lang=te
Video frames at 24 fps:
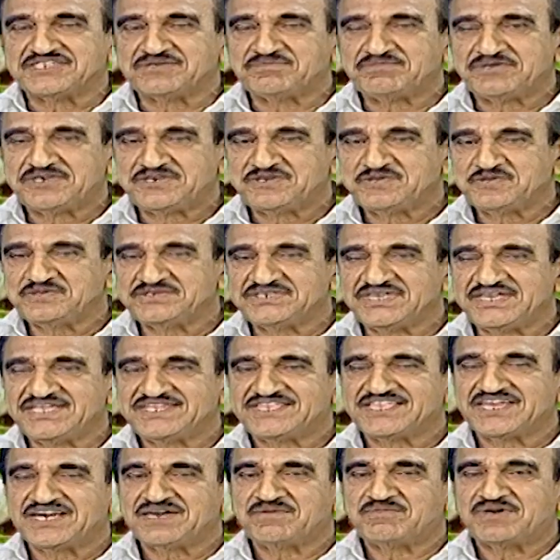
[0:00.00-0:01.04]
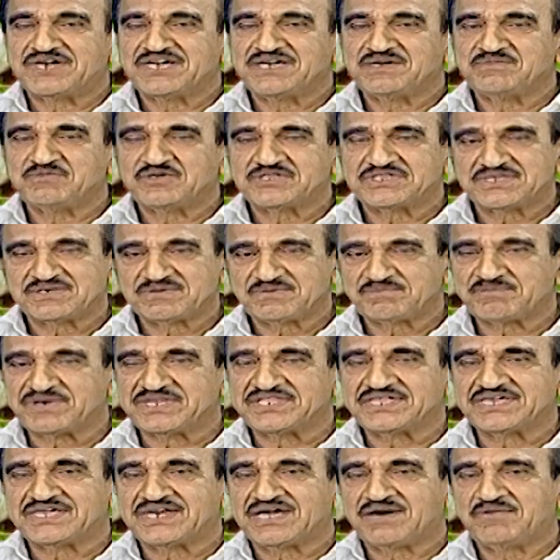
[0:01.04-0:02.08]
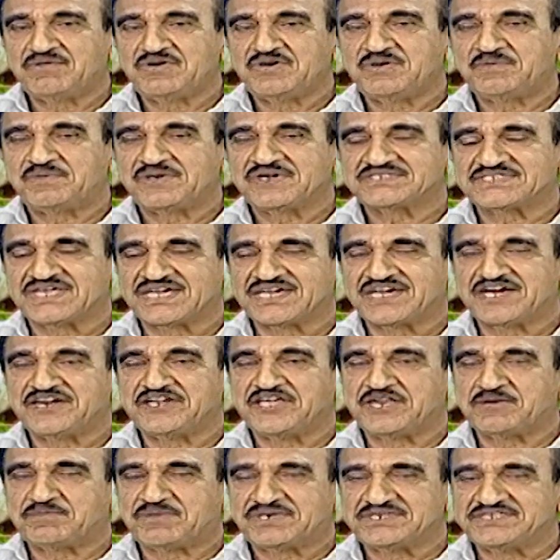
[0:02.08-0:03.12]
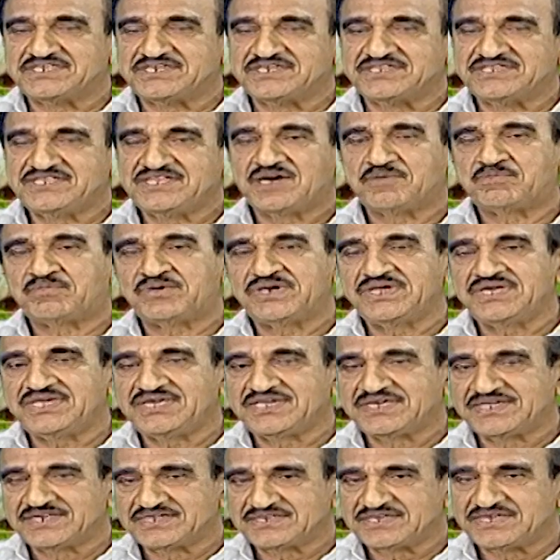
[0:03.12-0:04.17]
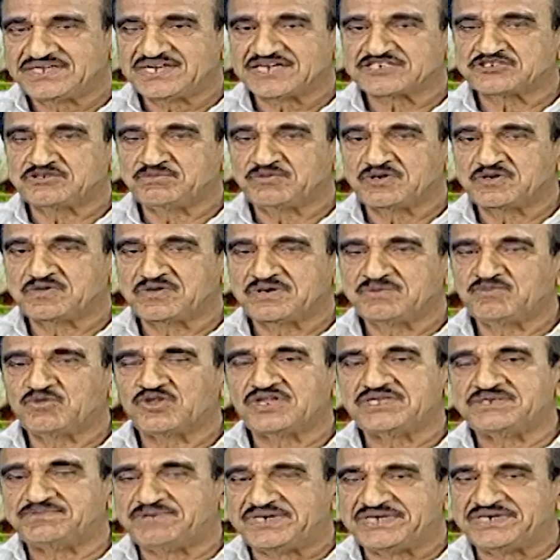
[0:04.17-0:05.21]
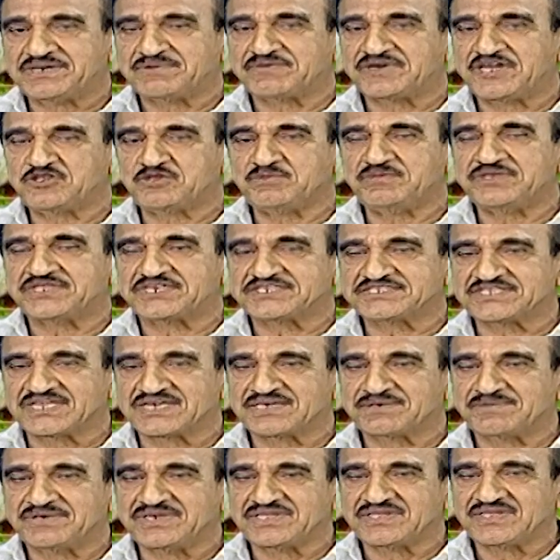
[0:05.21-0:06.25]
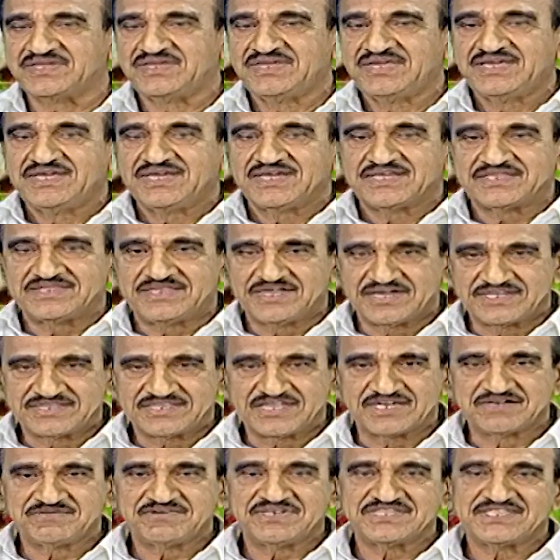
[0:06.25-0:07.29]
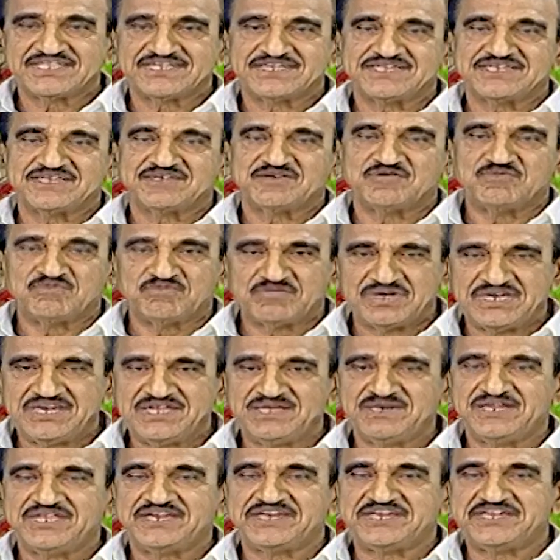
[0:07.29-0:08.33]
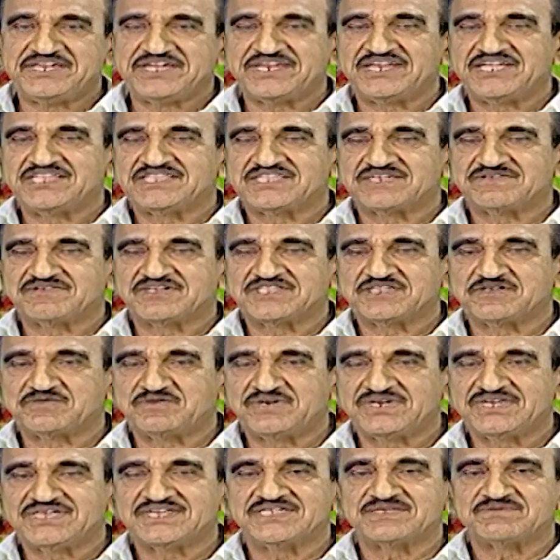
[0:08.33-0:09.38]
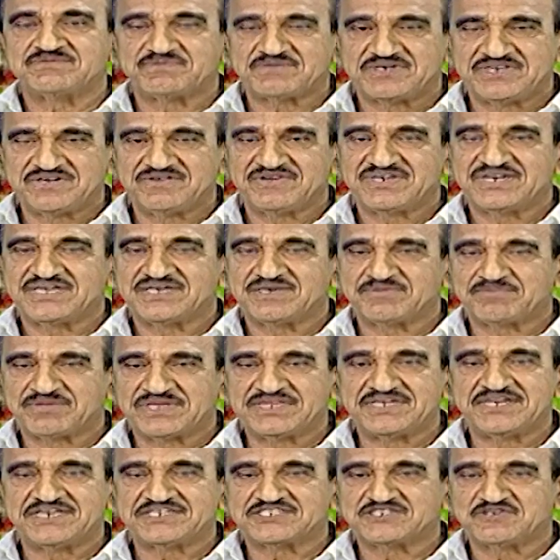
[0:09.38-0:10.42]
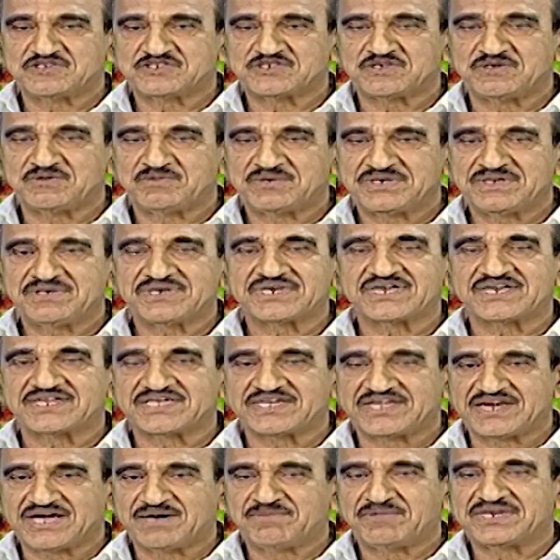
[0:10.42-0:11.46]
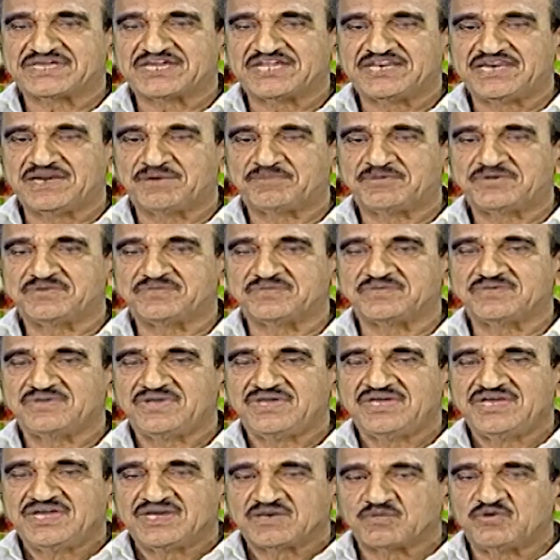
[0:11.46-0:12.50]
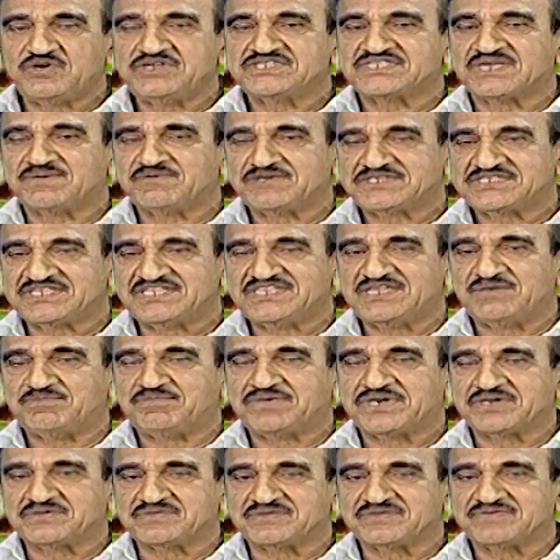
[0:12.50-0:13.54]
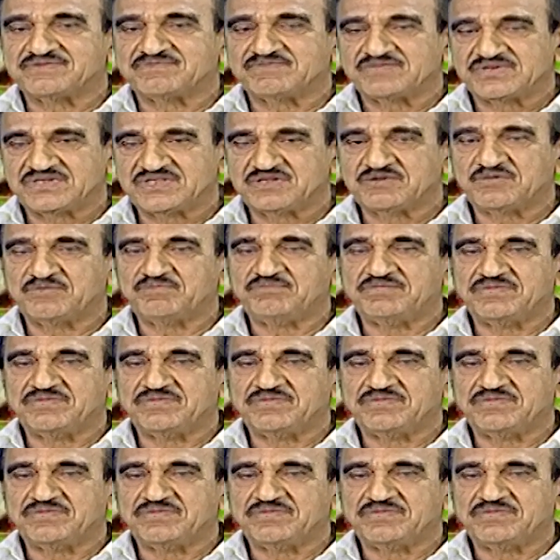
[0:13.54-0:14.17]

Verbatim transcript: చెప్పినట్టు జైత్యాల మండలం మొత్తం ప్రతి గ్రామంలో కూడా సంఘాలు ఏర్పాటు జరిగింది అప్పుడే ఈ లక్ష్మీపూర్ కూడా మొదలుపెట్టాము రైతు మిత్ర సంఘం అని దాని తర్వాత మళ్ళీ నేను రిటైర్ అయిన తర్వాత కూడా రెండు వేల పదిహేడు సంవత్సరంలో కూడా అక్కడ గ్రామానికి వెళ్ళినప్పుడు కొన్ని సమస్యలు చెప్పారు ఏదో